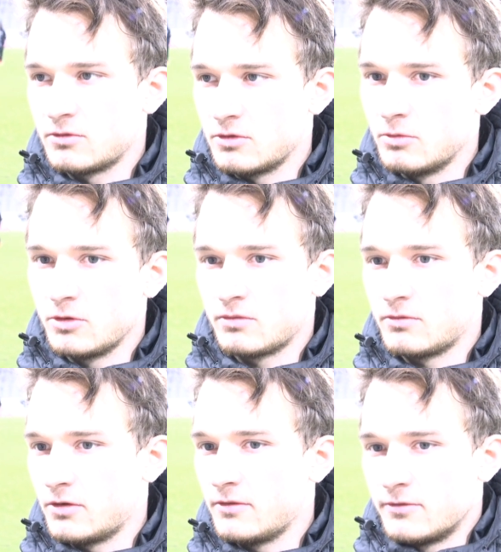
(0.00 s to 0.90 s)
glaube ich,
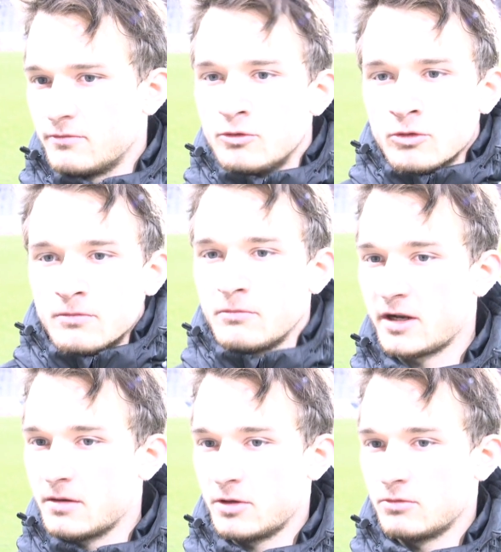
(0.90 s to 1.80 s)
war Führung
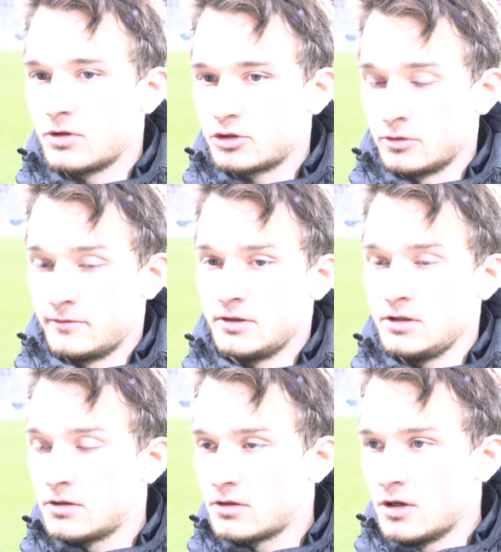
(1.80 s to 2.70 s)
meiner Meinung nach schon
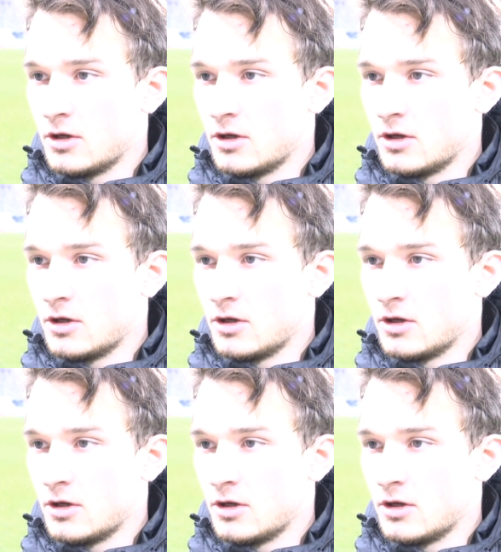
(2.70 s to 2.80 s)
verdient